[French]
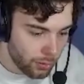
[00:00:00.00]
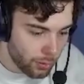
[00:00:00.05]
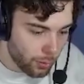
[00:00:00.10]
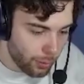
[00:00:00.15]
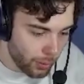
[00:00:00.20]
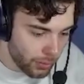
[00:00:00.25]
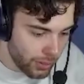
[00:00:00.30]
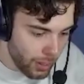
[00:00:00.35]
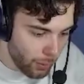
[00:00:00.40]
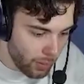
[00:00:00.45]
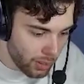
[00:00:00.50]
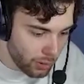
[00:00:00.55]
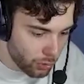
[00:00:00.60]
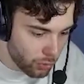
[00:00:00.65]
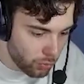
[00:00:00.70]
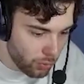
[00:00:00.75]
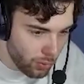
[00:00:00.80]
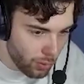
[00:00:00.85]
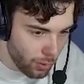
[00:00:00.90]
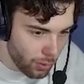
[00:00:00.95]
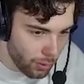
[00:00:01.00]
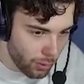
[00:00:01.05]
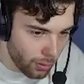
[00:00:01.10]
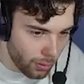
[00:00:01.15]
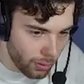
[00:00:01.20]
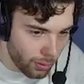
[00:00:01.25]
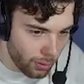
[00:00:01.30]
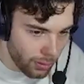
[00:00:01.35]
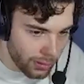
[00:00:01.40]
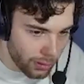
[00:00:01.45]
Ce Pandawa joue,
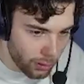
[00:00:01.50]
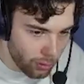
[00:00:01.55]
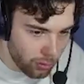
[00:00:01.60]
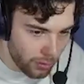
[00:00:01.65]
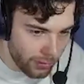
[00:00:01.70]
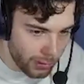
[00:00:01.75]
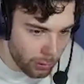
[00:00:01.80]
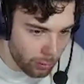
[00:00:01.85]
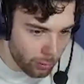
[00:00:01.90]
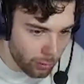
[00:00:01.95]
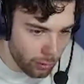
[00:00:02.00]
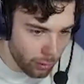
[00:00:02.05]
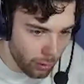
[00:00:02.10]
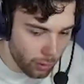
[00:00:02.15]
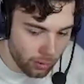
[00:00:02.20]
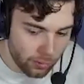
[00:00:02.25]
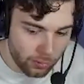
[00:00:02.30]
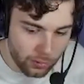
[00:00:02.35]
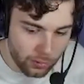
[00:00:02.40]
euh, il joue avec le cœur.